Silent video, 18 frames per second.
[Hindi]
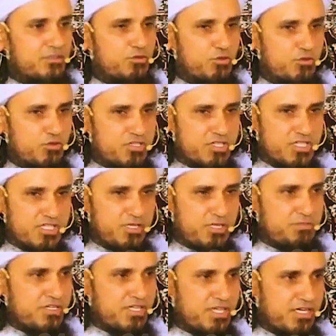तो कुछ
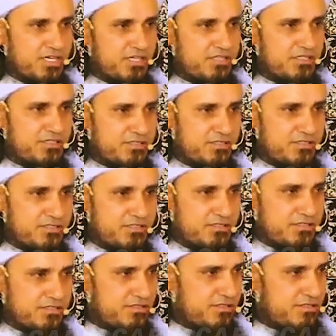अजीब सा
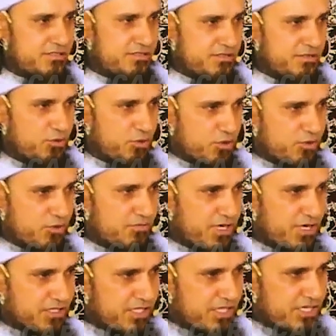
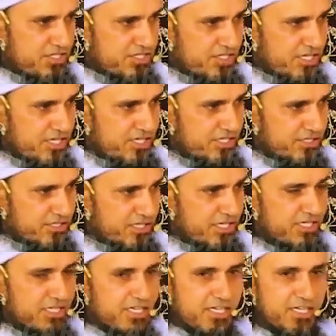हुक्म लगता है शरीयत
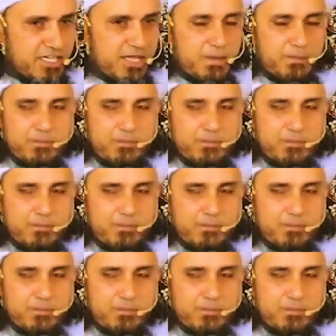का ये